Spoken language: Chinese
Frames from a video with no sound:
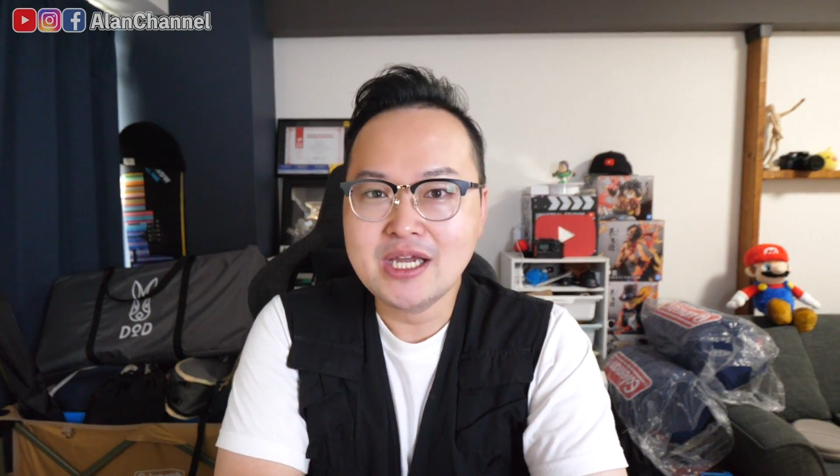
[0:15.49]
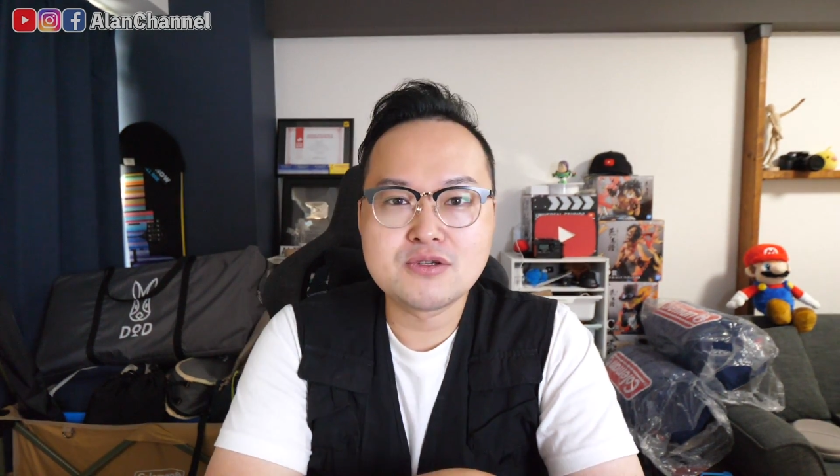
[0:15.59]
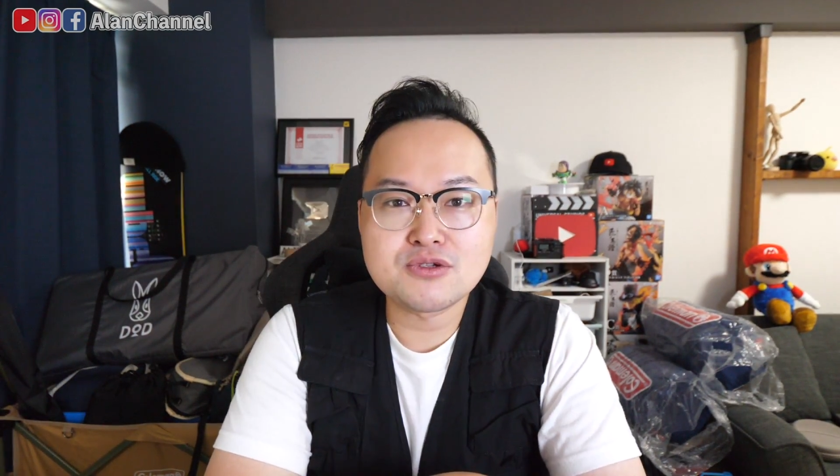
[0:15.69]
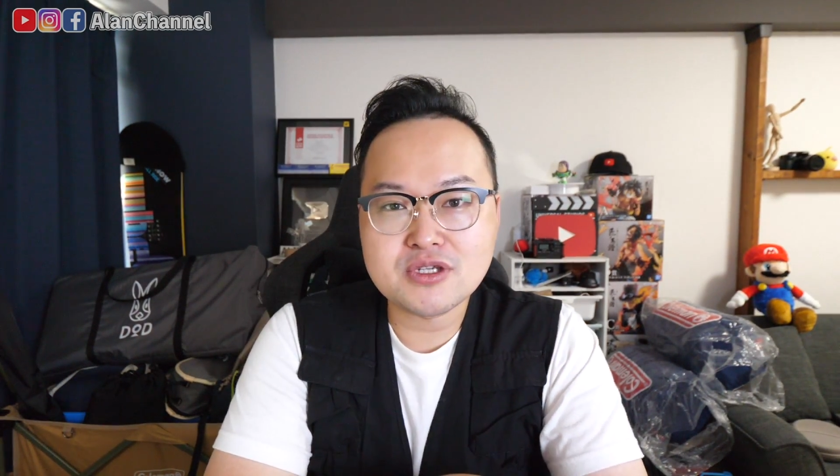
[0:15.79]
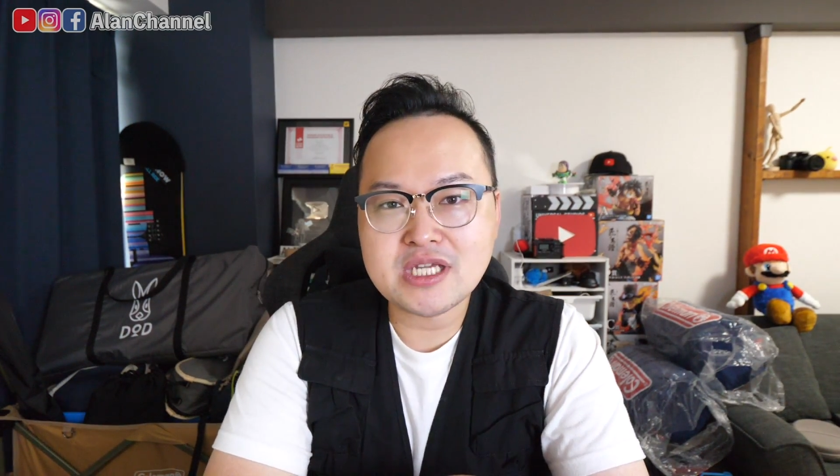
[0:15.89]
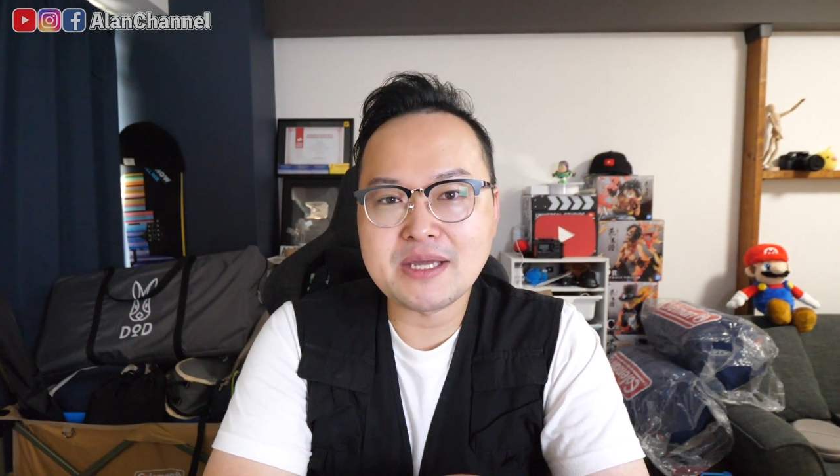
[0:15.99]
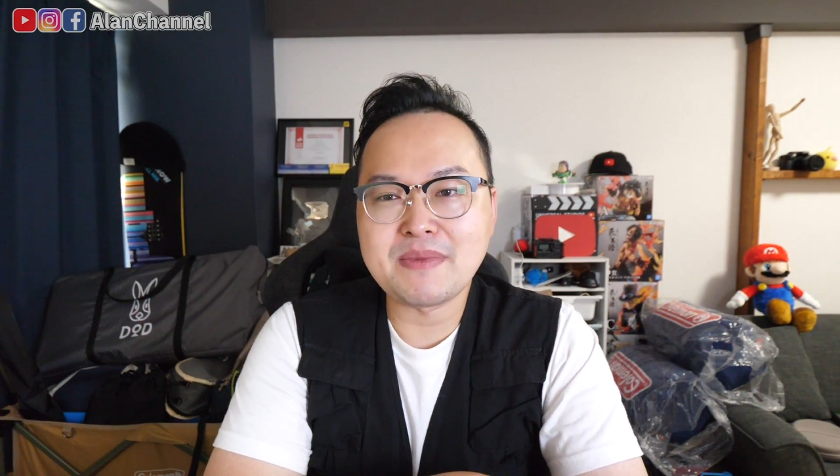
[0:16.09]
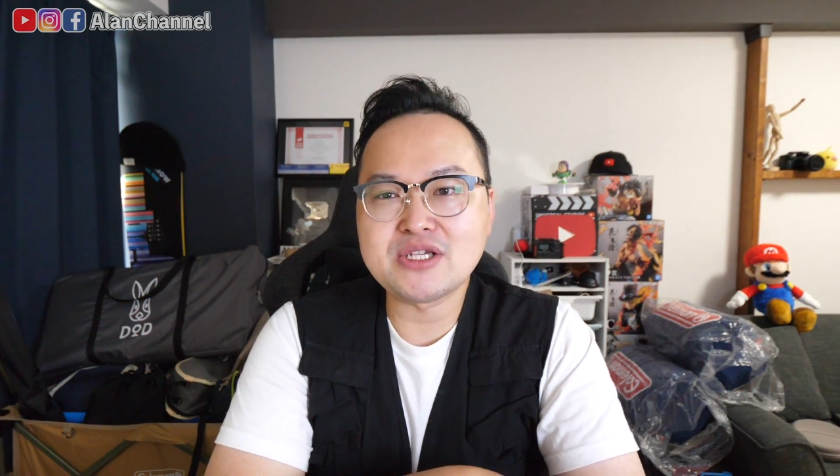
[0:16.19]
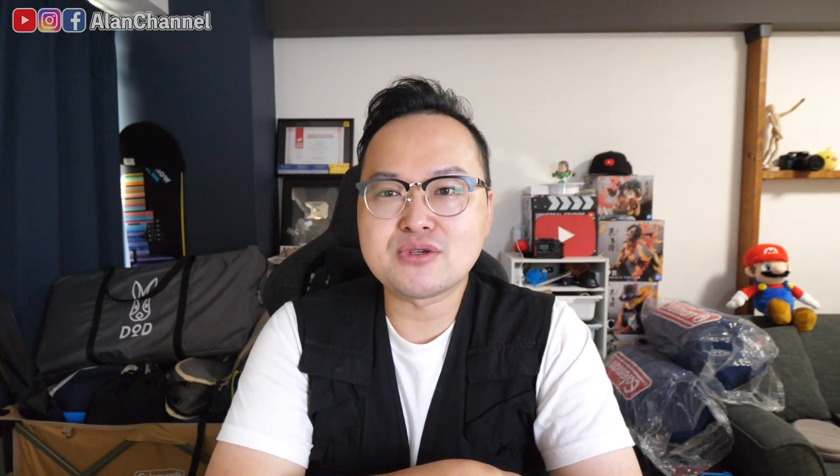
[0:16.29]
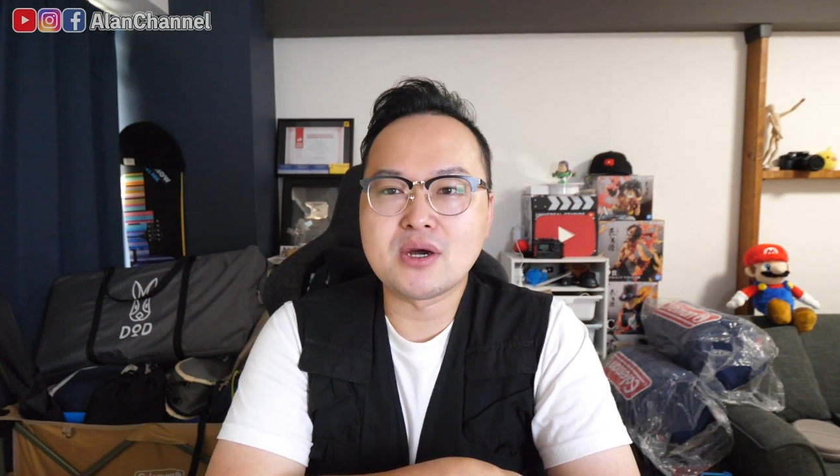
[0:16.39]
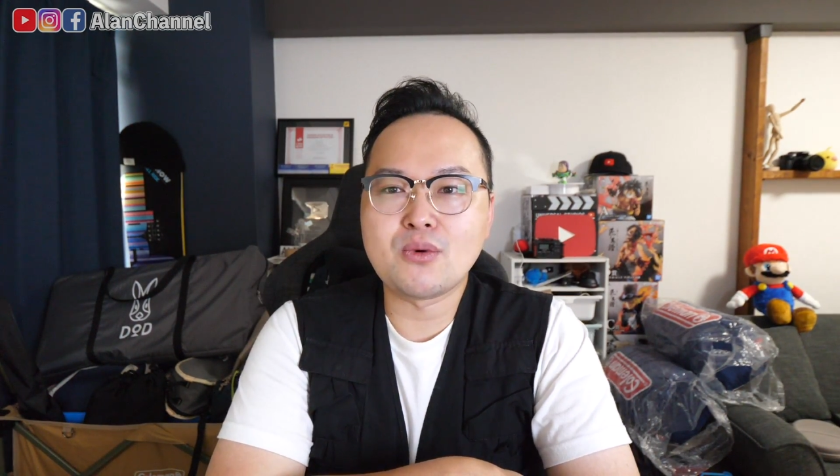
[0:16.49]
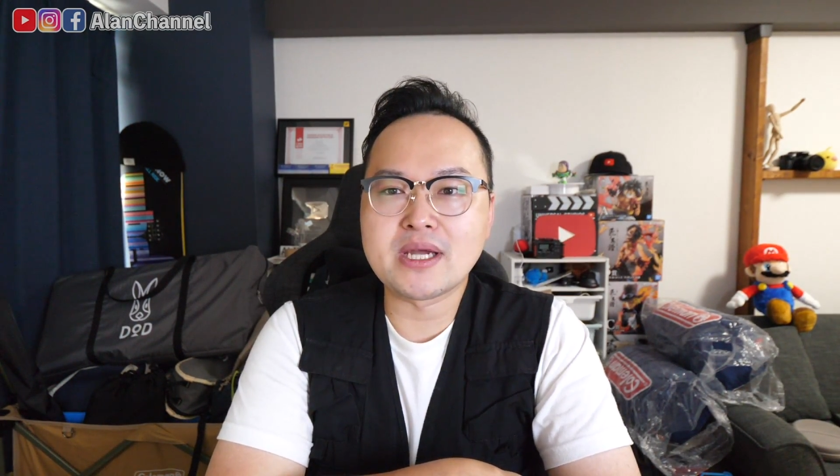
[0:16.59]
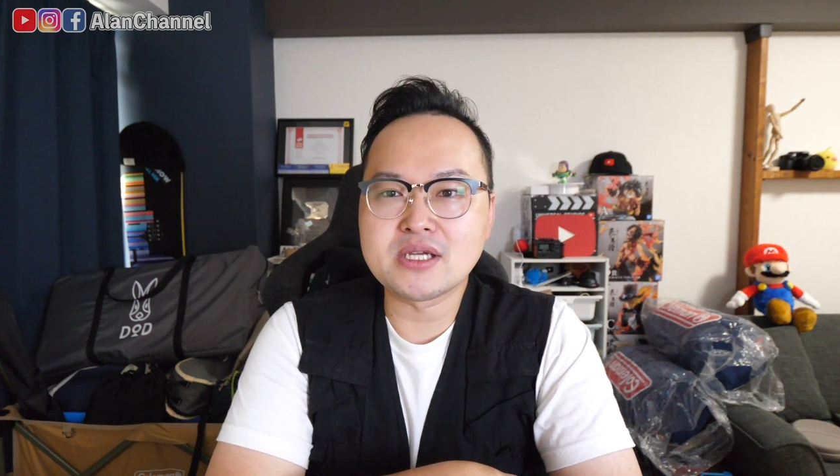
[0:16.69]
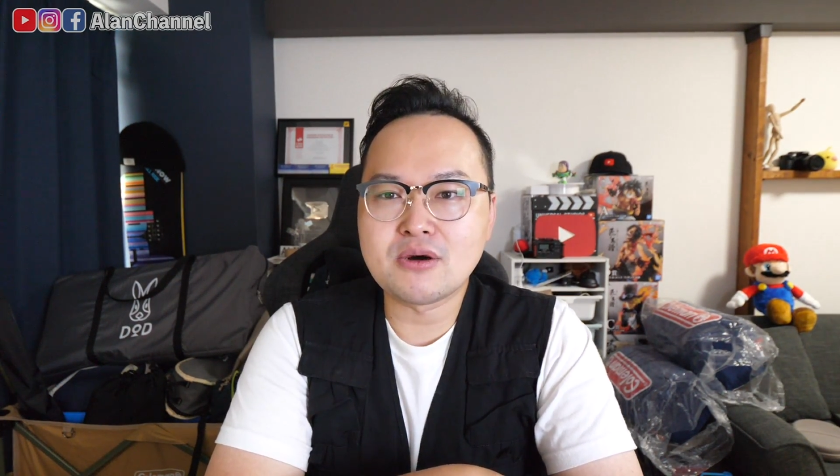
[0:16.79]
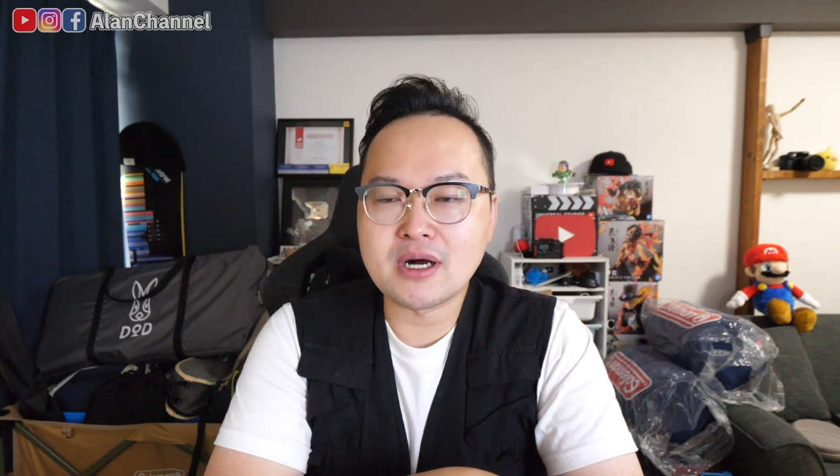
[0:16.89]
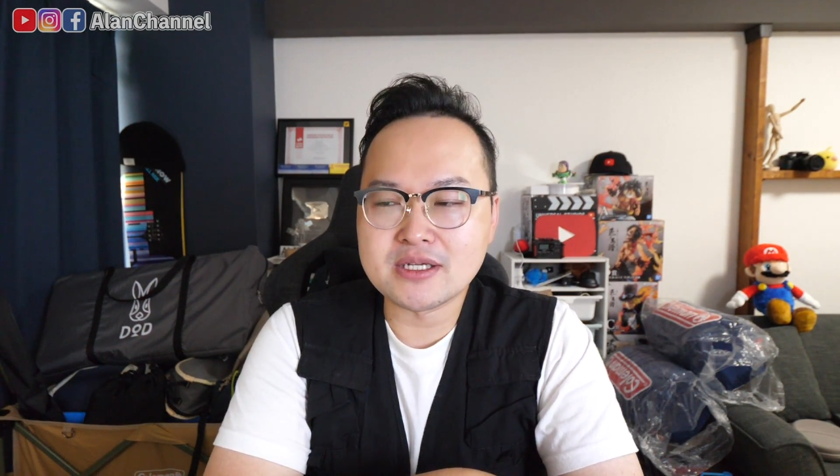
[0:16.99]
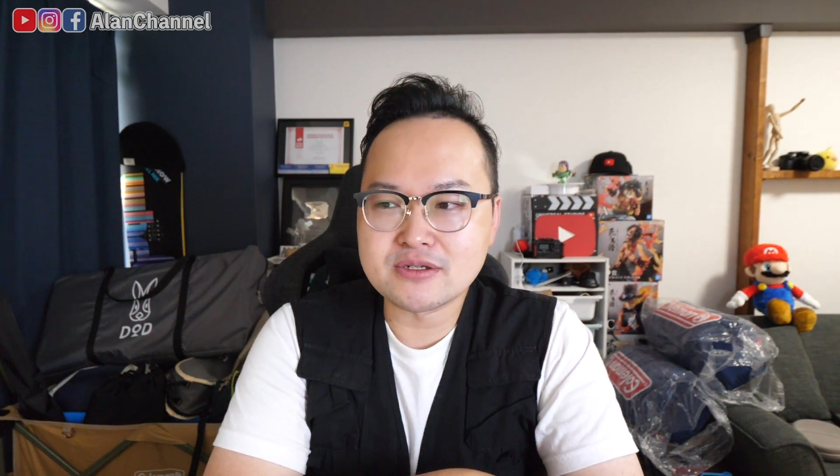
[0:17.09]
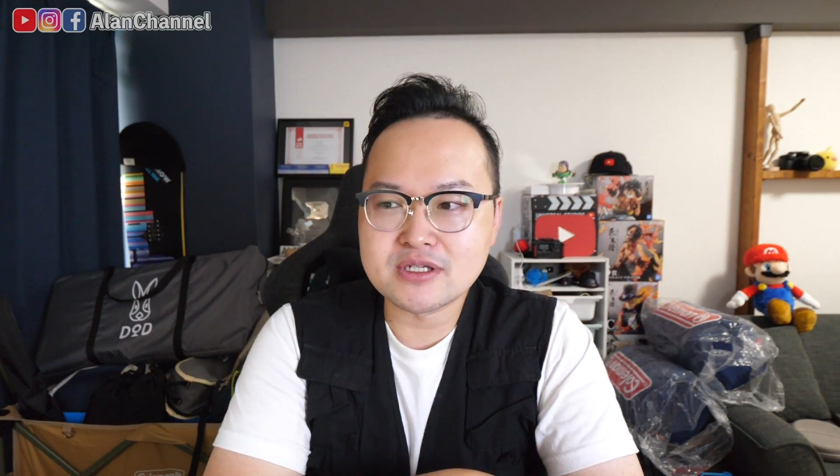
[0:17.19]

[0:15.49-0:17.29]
其实我最近也蛮喜欢玩一款